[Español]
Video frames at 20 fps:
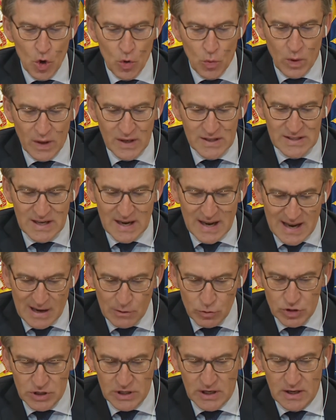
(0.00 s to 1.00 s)
¿Cuál es la
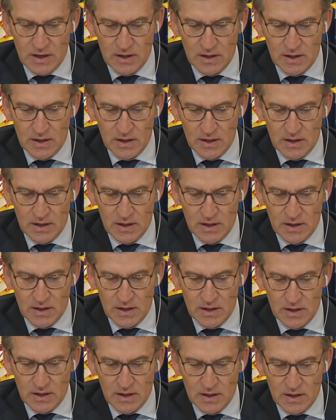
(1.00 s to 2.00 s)
causa de que
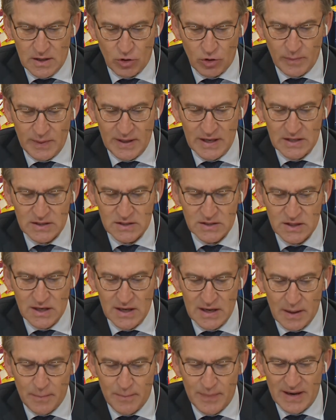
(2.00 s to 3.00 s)
sean las autonomías
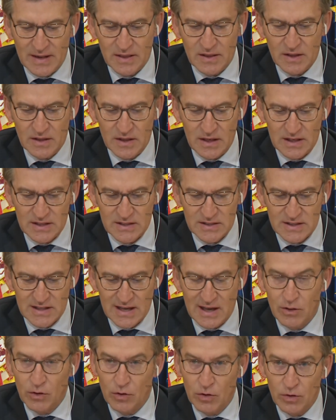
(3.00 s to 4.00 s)
la parte del
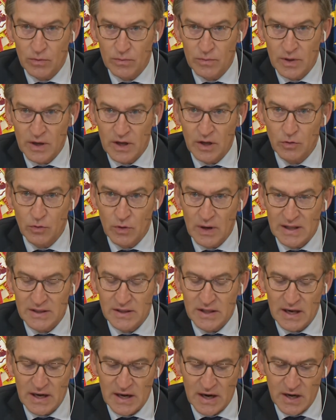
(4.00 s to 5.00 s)
Estado que
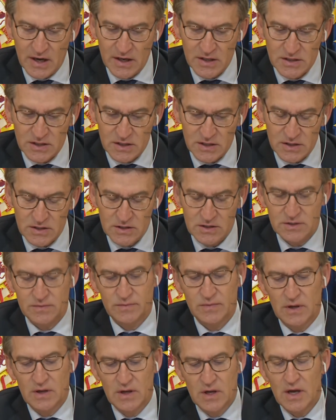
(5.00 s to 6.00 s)
durante la crisis,
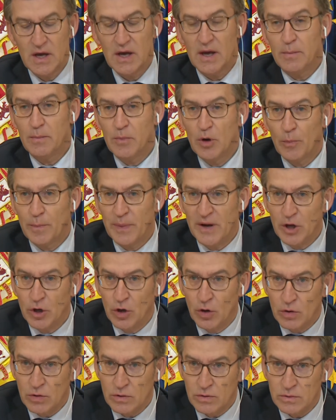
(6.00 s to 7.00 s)
en mi
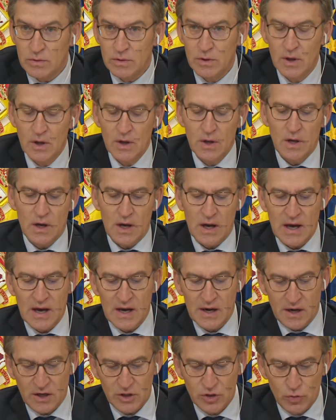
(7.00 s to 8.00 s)
opinión,
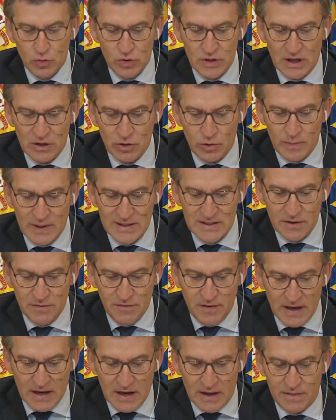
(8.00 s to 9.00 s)
ha resultado más
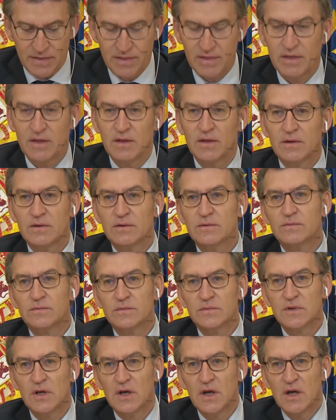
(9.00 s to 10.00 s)
eficaz
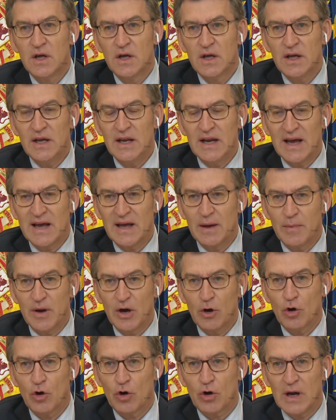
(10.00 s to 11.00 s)
y la que
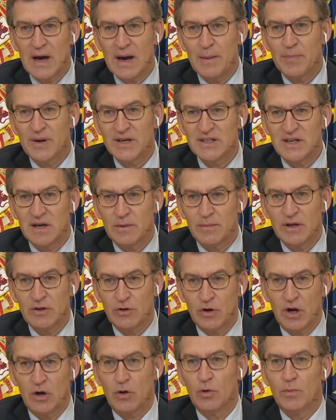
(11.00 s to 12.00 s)
mejor ha
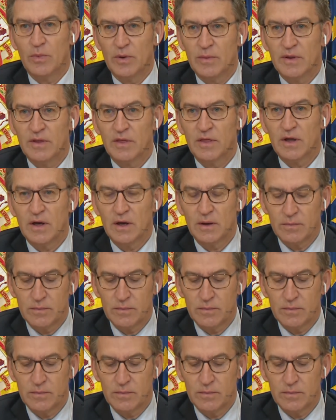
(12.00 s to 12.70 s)
preservado la convivencia?